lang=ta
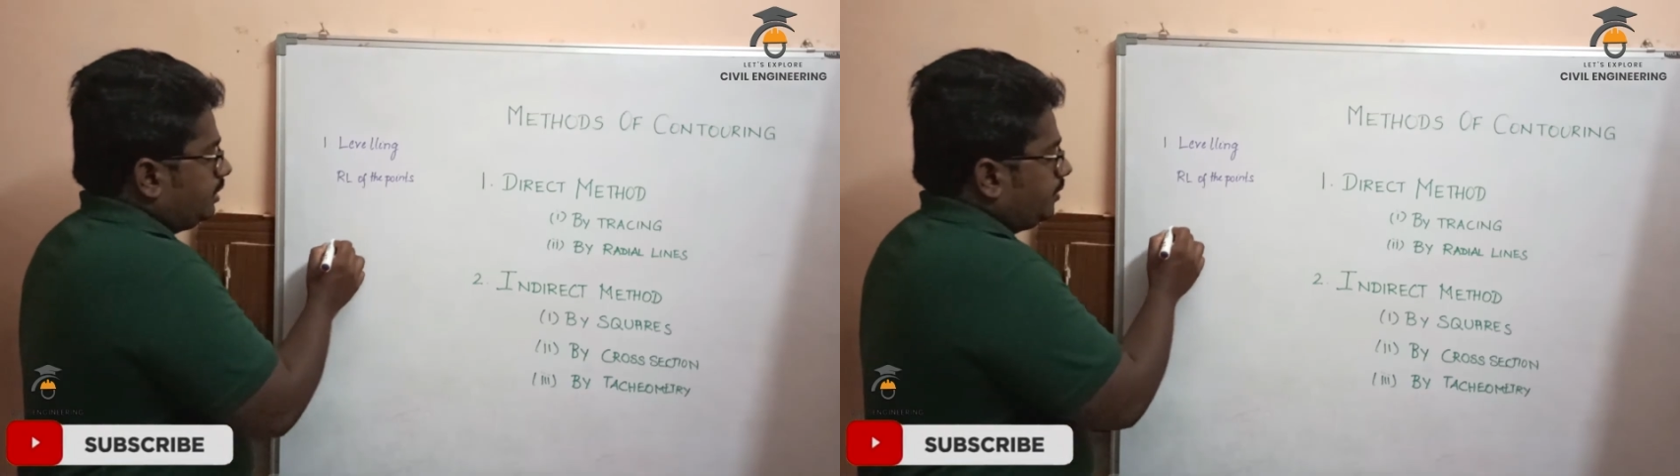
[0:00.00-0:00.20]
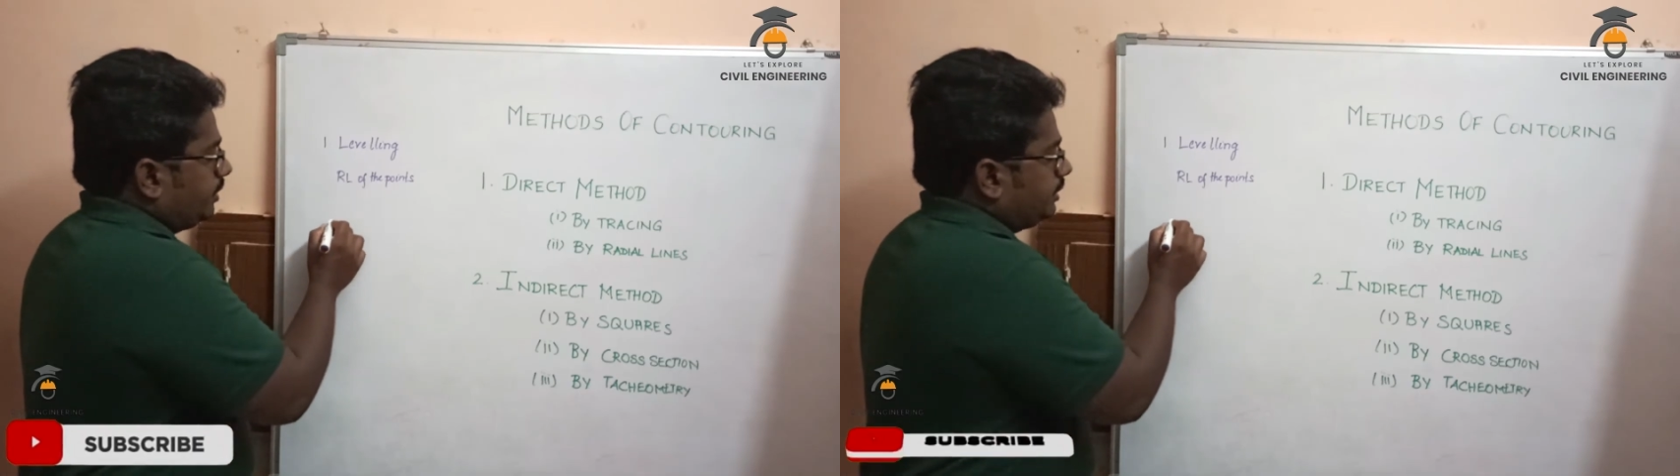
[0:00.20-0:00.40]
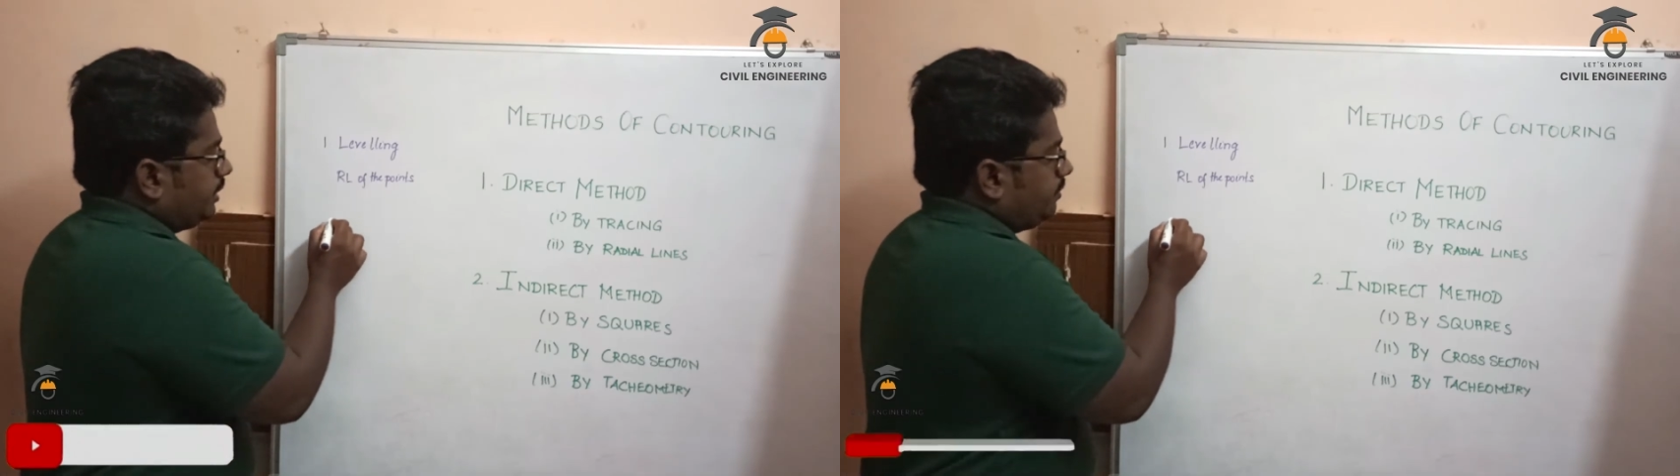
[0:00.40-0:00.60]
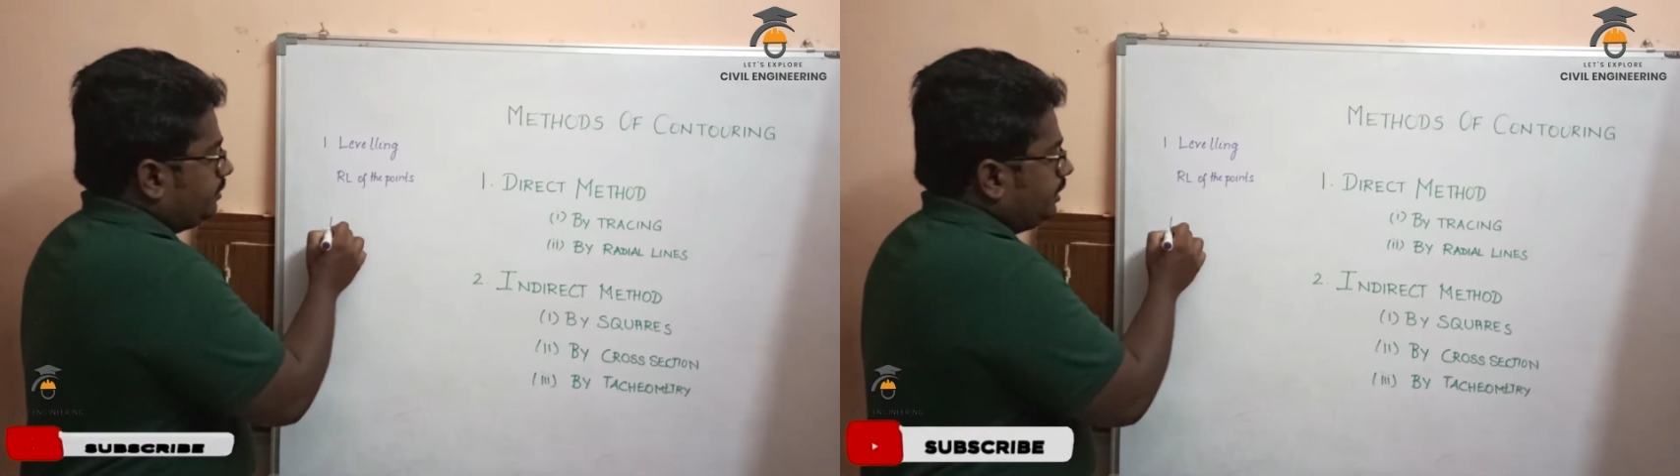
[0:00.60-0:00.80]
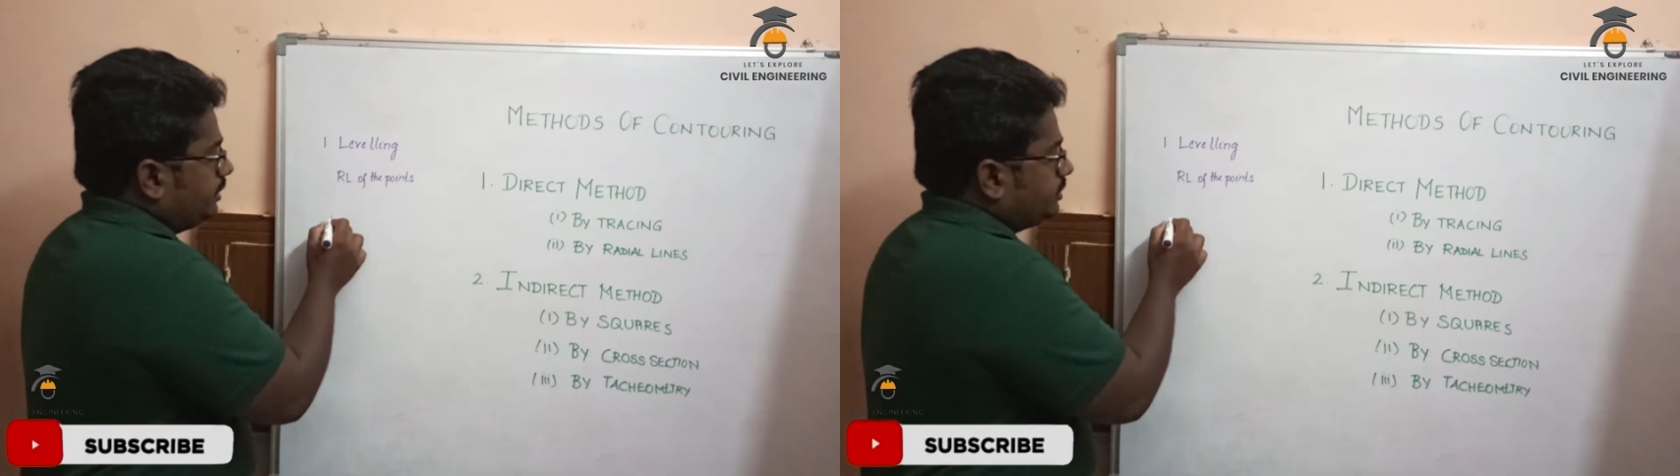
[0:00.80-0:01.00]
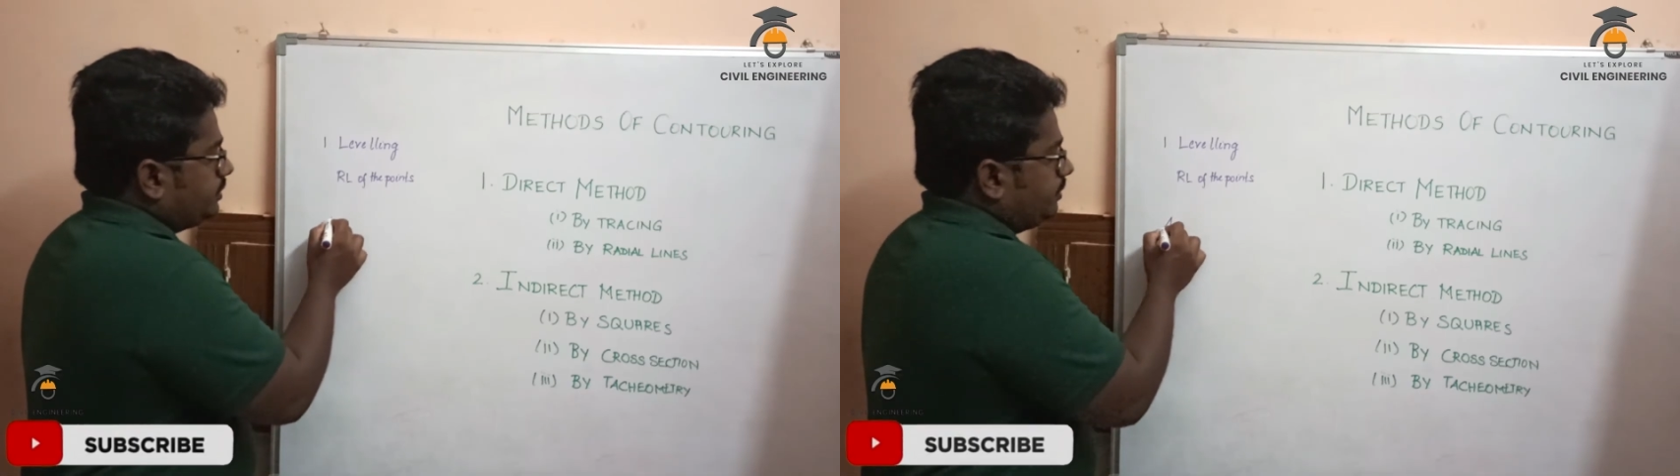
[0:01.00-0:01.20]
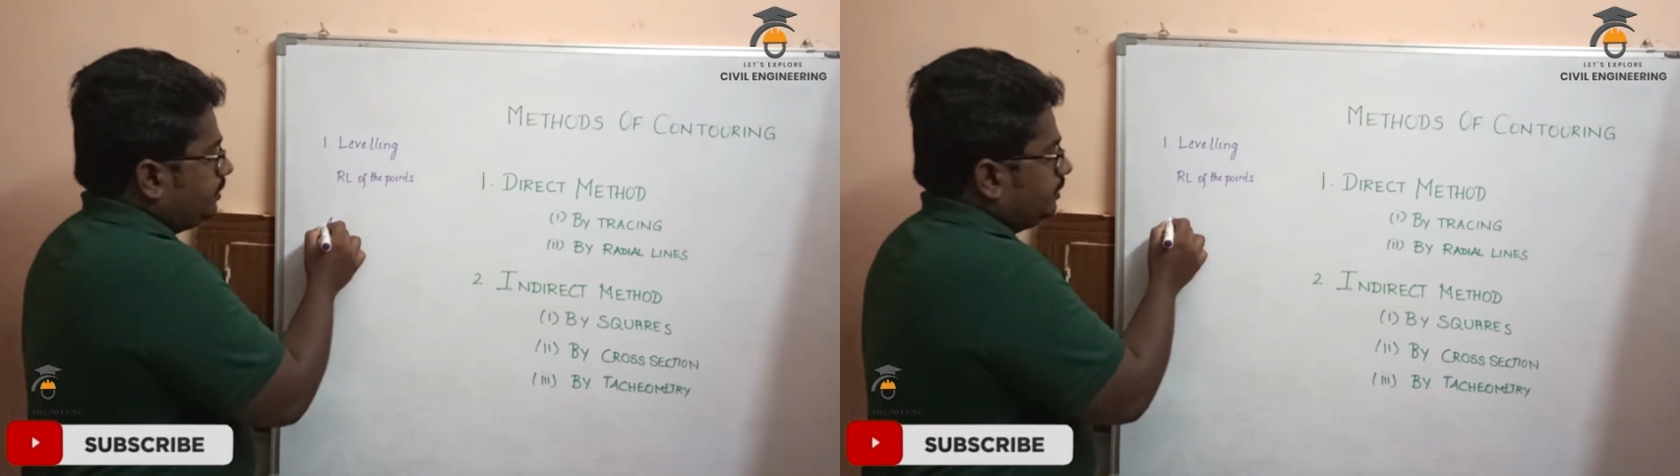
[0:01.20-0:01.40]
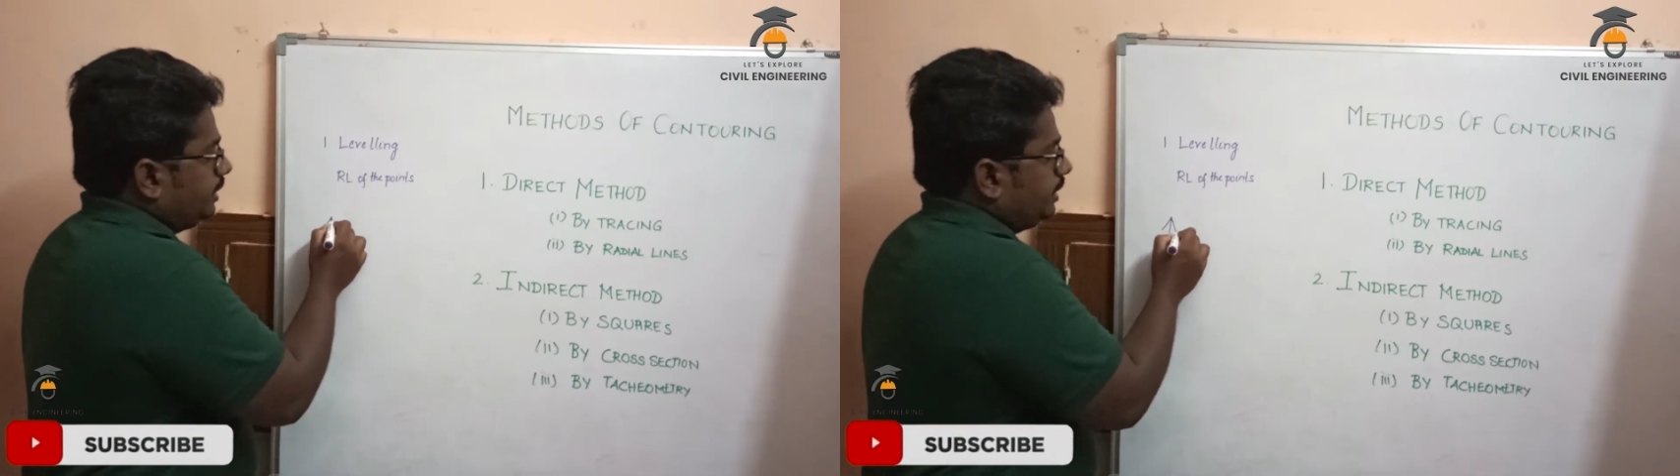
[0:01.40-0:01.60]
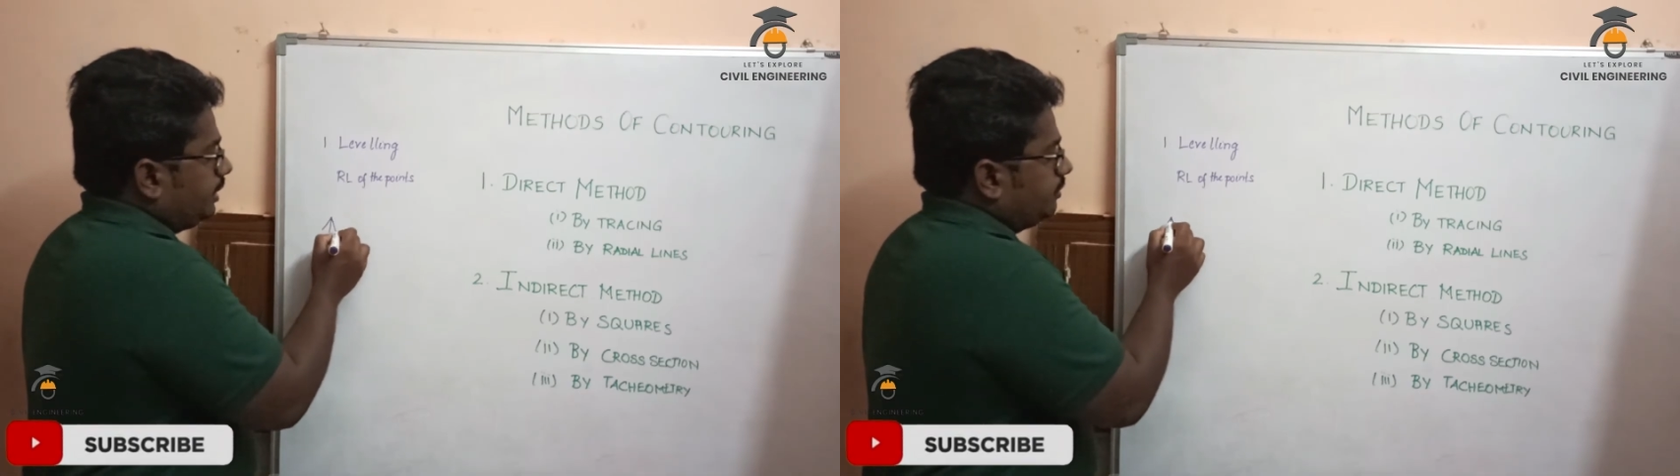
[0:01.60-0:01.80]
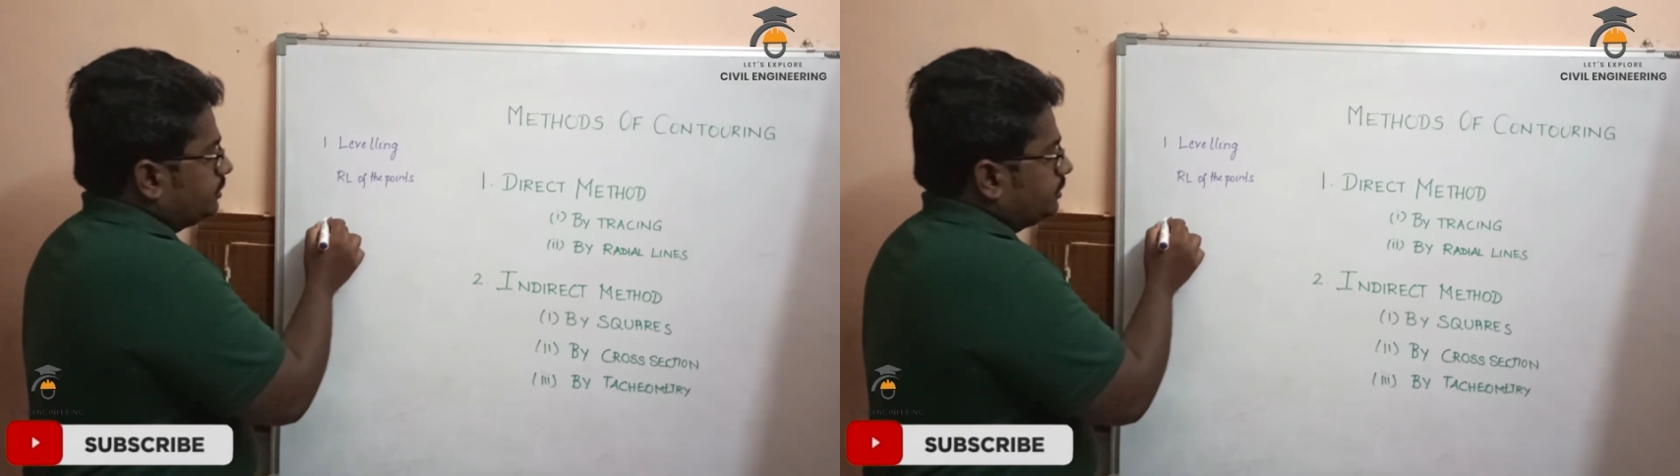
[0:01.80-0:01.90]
நமக்கு தேவை வந்து இன்ஸ்ட்ருமெண்ட் வந்து இங்கே இருக்குன்னு